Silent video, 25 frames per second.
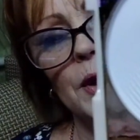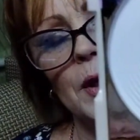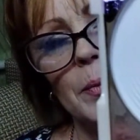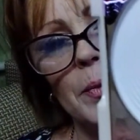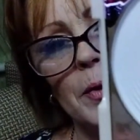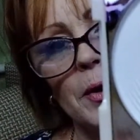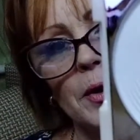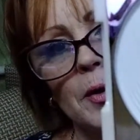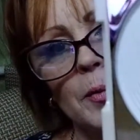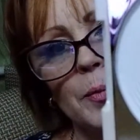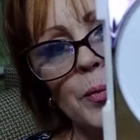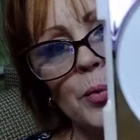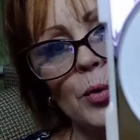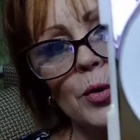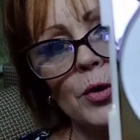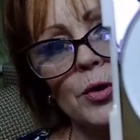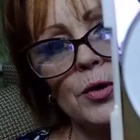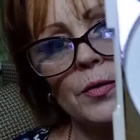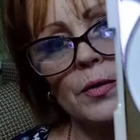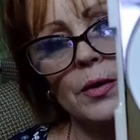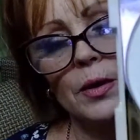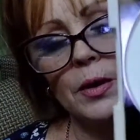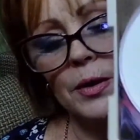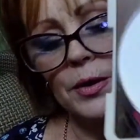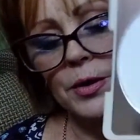Я, правда,
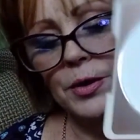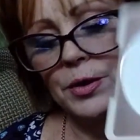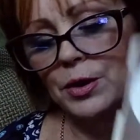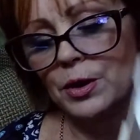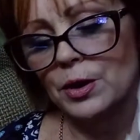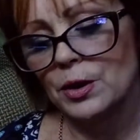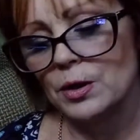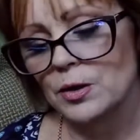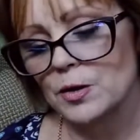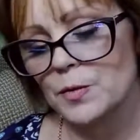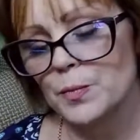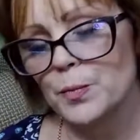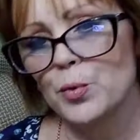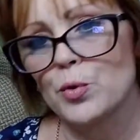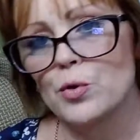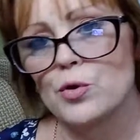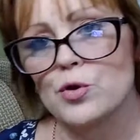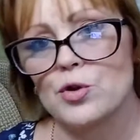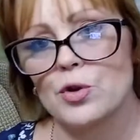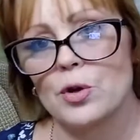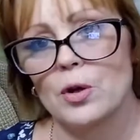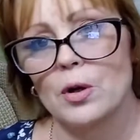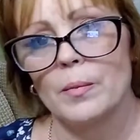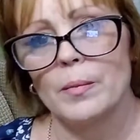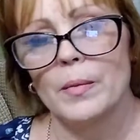пользовалась не
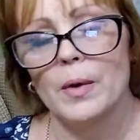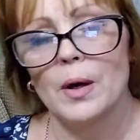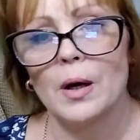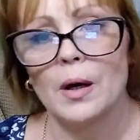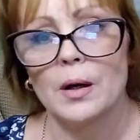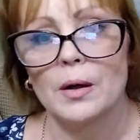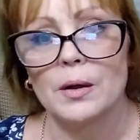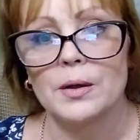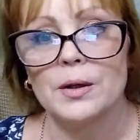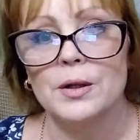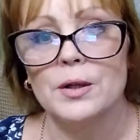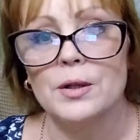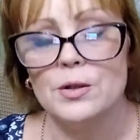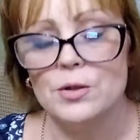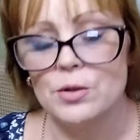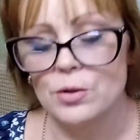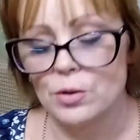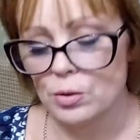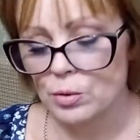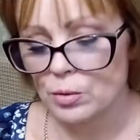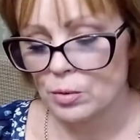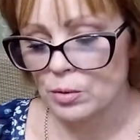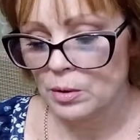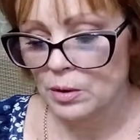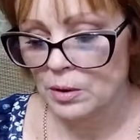спонжиком, а
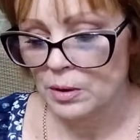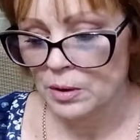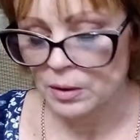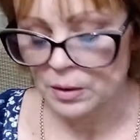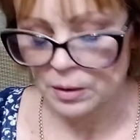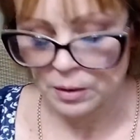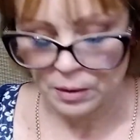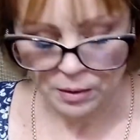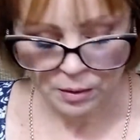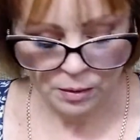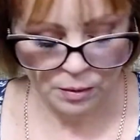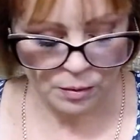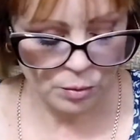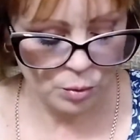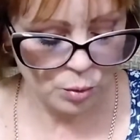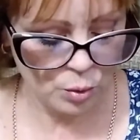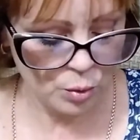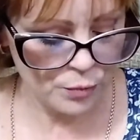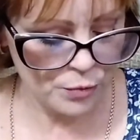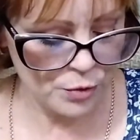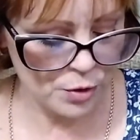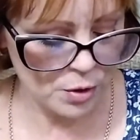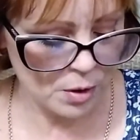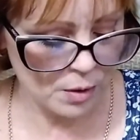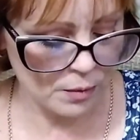кистью,
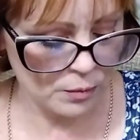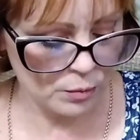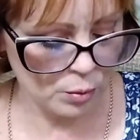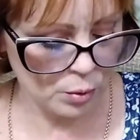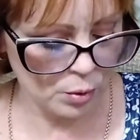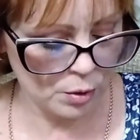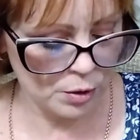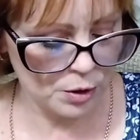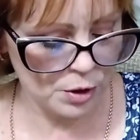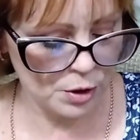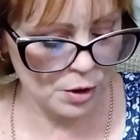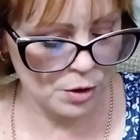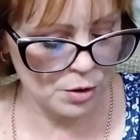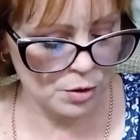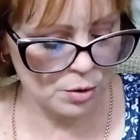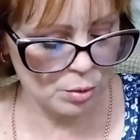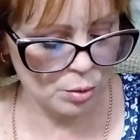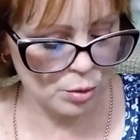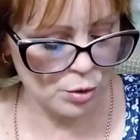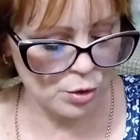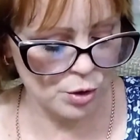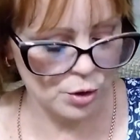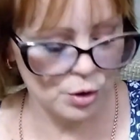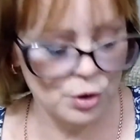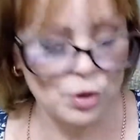но все равно кисть
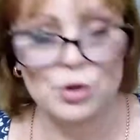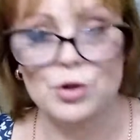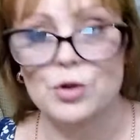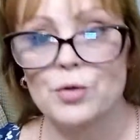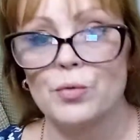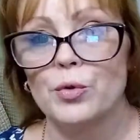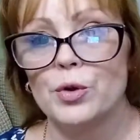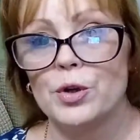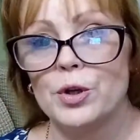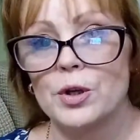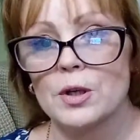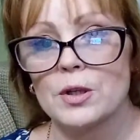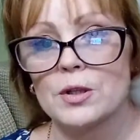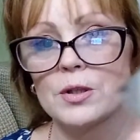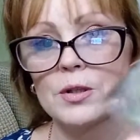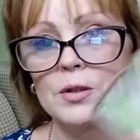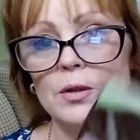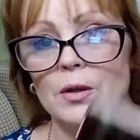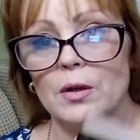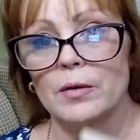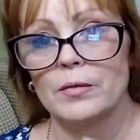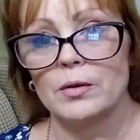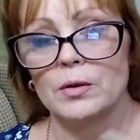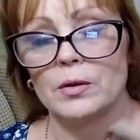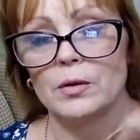тоже ничего не
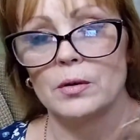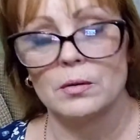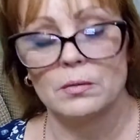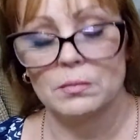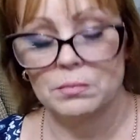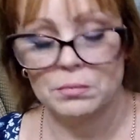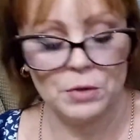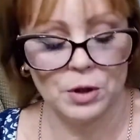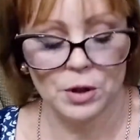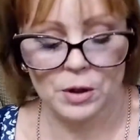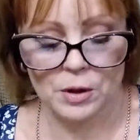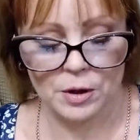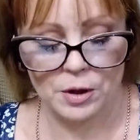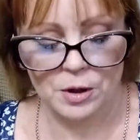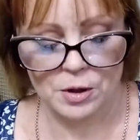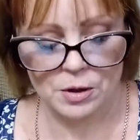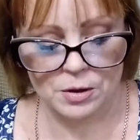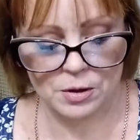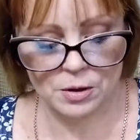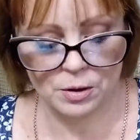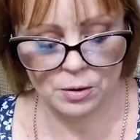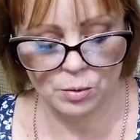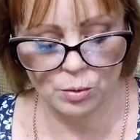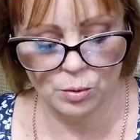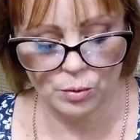оставила, никаких
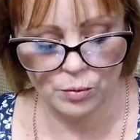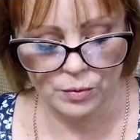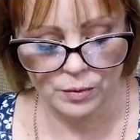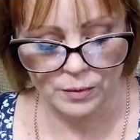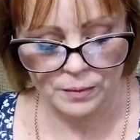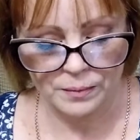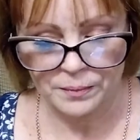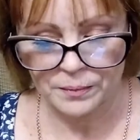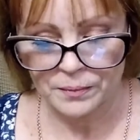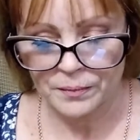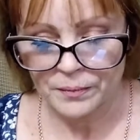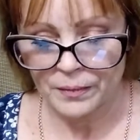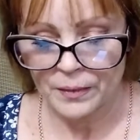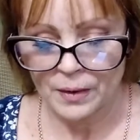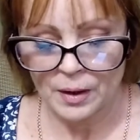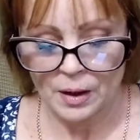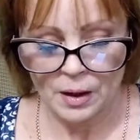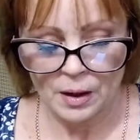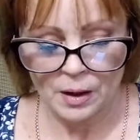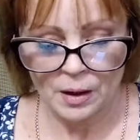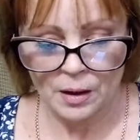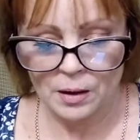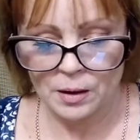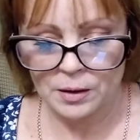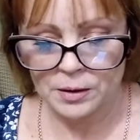следов.
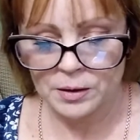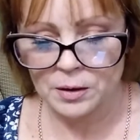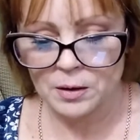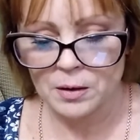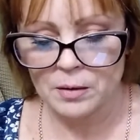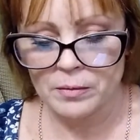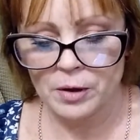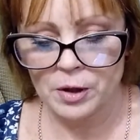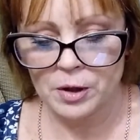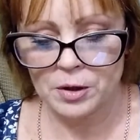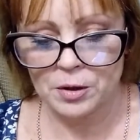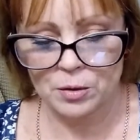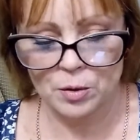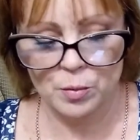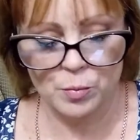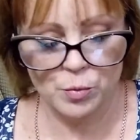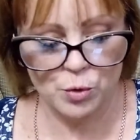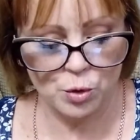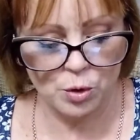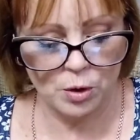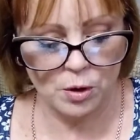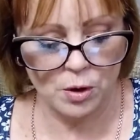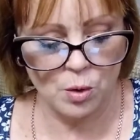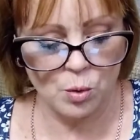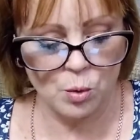А Это говорит о том,
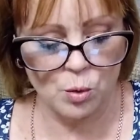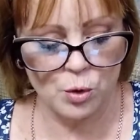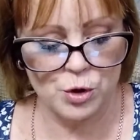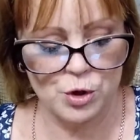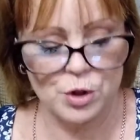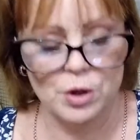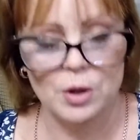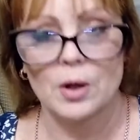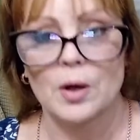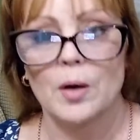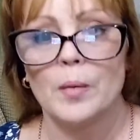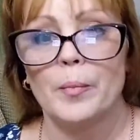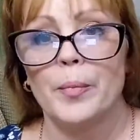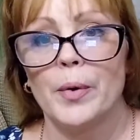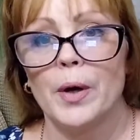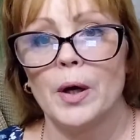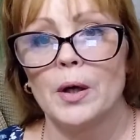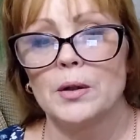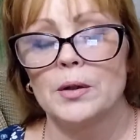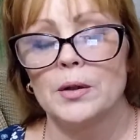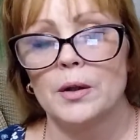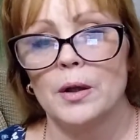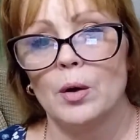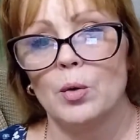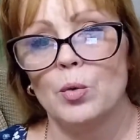что она очень
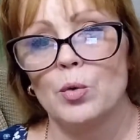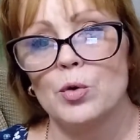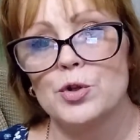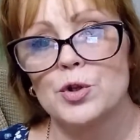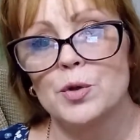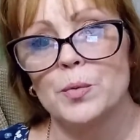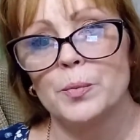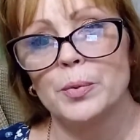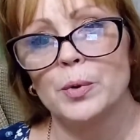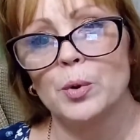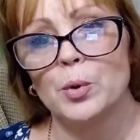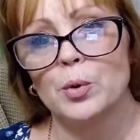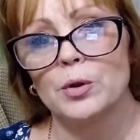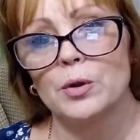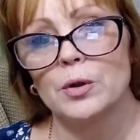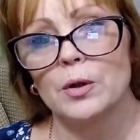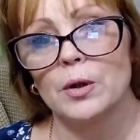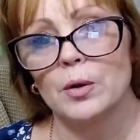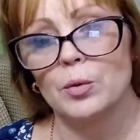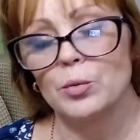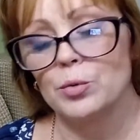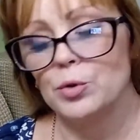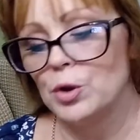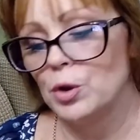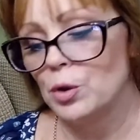компактная, очень
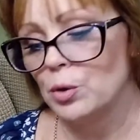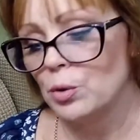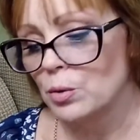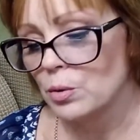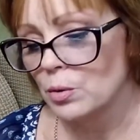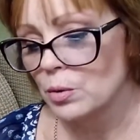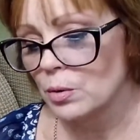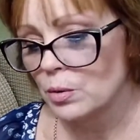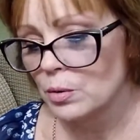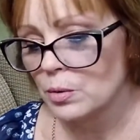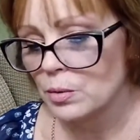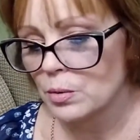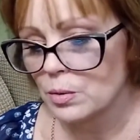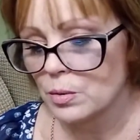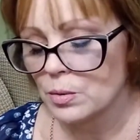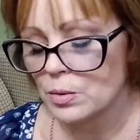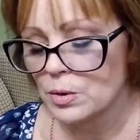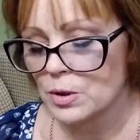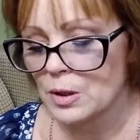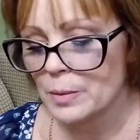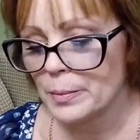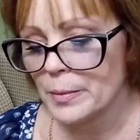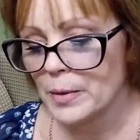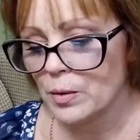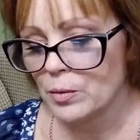плотная у нее э,
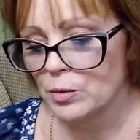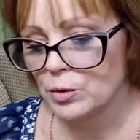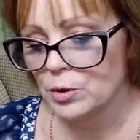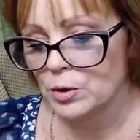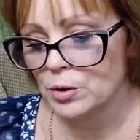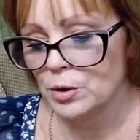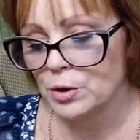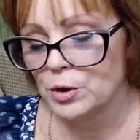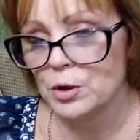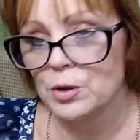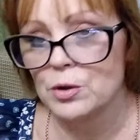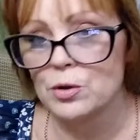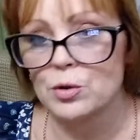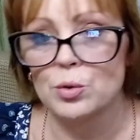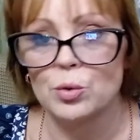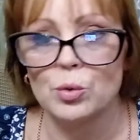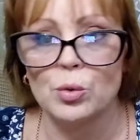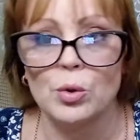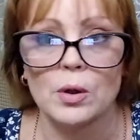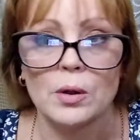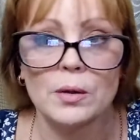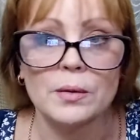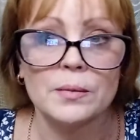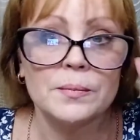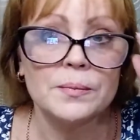сама вот эта
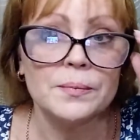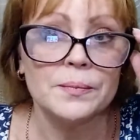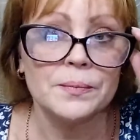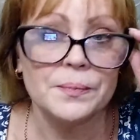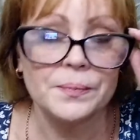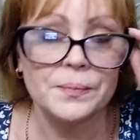текстура.